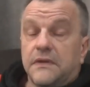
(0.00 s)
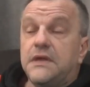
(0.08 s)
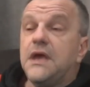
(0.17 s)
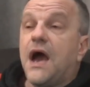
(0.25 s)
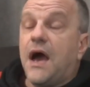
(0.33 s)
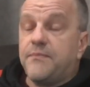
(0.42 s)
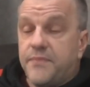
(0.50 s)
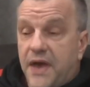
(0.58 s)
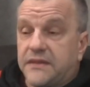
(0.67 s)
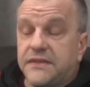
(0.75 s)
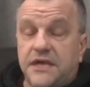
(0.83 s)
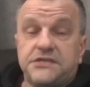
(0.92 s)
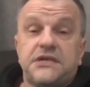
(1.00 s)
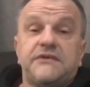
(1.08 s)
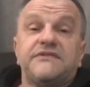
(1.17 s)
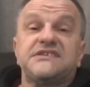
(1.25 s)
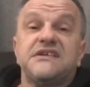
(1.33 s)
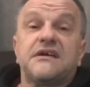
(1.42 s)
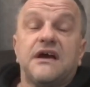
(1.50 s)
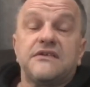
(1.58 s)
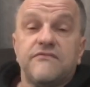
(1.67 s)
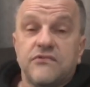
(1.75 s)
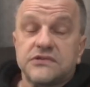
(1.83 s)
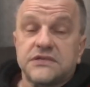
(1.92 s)
И опять начали
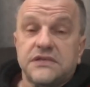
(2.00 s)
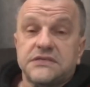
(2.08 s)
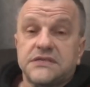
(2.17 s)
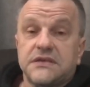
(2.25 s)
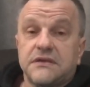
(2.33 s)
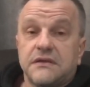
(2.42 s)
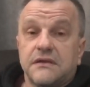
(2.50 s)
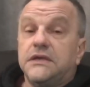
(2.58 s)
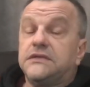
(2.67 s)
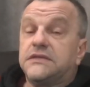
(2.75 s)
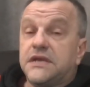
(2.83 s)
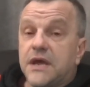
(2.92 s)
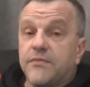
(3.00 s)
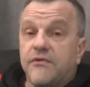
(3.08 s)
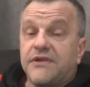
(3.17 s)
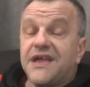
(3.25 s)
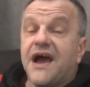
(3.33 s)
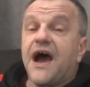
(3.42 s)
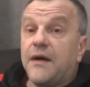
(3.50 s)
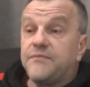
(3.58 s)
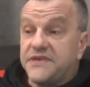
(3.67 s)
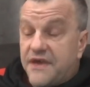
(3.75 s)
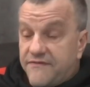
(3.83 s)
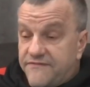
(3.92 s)
возникать возгласы и требования
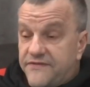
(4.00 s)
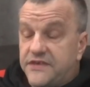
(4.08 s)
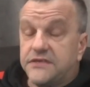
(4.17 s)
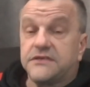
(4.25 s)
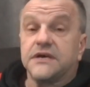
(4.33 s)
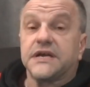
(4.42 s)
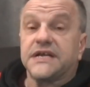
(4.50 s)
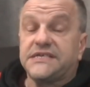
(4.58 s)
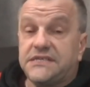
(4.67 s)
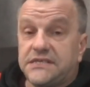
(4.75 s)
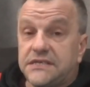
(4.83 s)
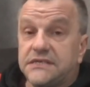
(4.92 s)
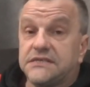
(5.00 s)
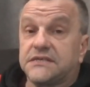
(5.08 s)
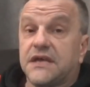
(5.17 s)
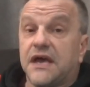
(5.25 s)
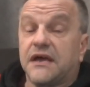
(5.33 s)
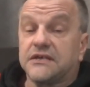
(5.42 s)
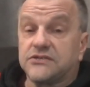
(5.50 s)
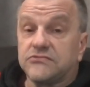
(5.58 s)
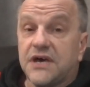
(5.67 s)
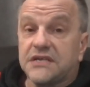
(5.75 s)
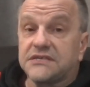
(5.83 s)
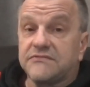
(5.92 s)
объявить российское
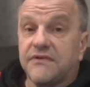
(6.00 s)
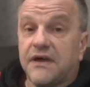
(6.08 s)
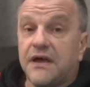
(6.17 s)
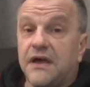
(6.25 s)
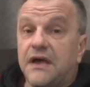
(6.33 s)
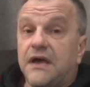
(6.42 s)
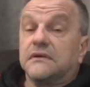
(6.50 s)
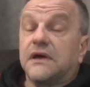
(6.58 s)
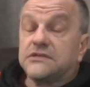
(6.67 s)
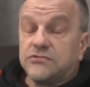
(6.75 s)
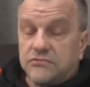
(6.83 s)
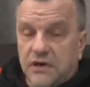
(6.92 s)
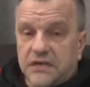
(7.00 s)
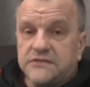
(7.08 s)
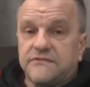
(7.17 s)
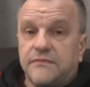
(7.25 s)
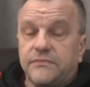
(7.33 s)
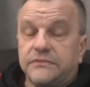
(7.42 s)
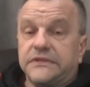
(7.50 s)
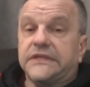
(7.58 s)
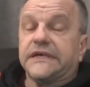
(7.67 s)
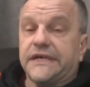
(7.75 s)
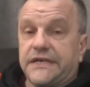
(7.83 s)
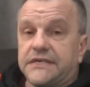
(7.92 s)
государство
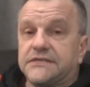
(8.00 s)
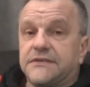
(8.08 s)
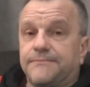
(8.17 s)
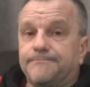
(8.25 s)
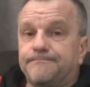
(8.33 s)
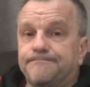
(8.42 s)
государством-террористом.